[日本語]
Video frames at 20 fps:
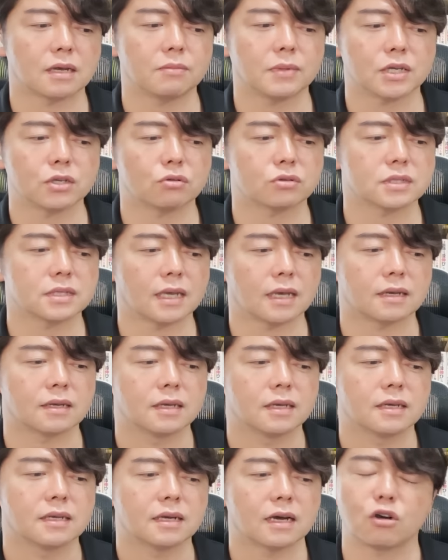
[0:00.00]
3万4000円、
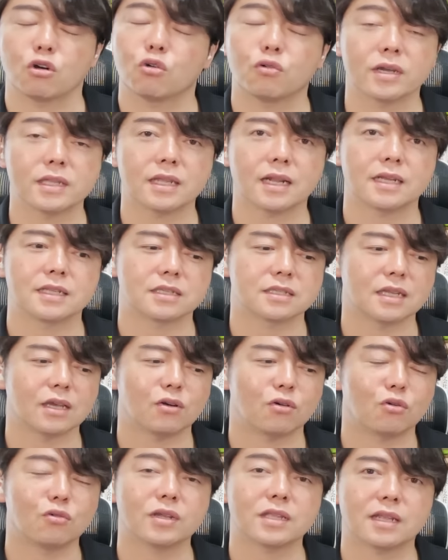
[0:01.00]
あ、終えてないですね。
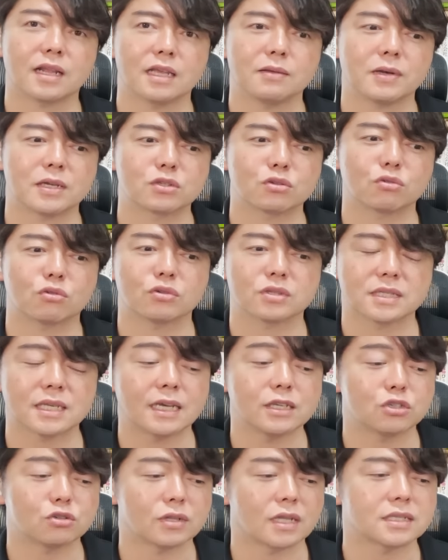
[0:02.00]
終えてない。今、その
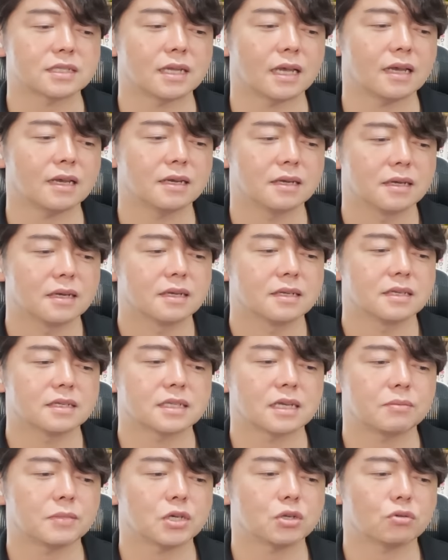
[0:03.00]
最中ですね。で
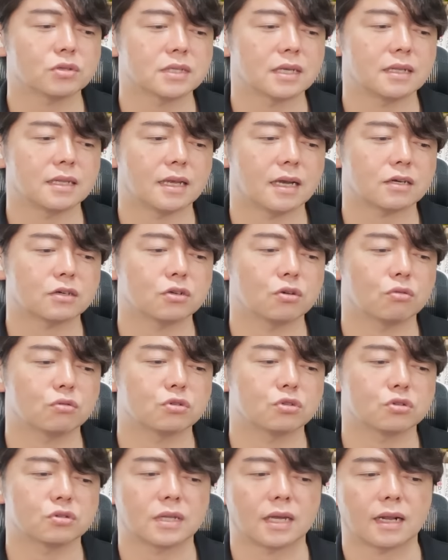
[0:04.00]
3万
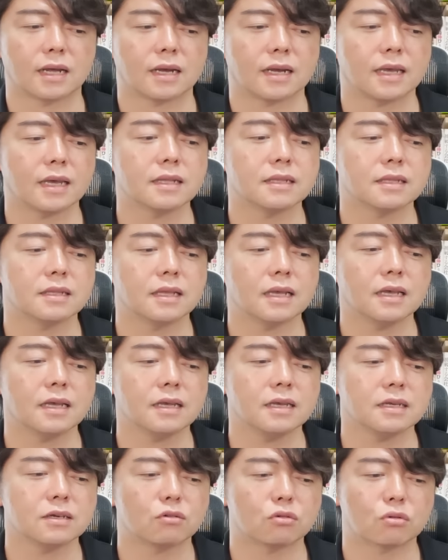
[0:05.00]
4247円
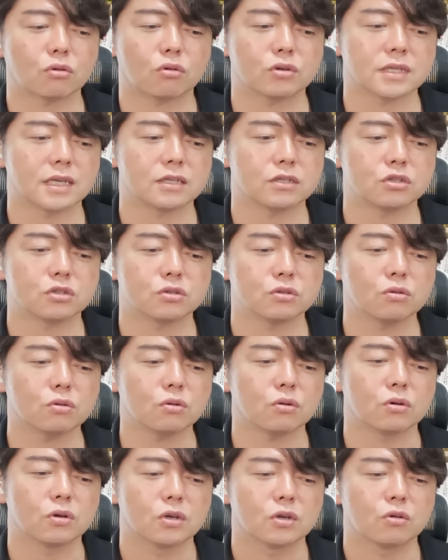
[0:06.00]
で、この午前中
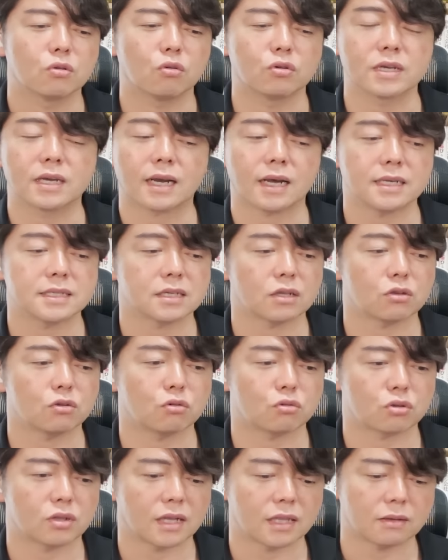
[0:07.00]
を折り返したとい
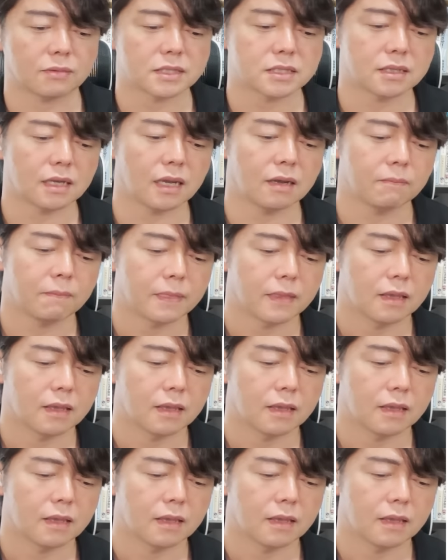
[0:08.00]
うことになってますね。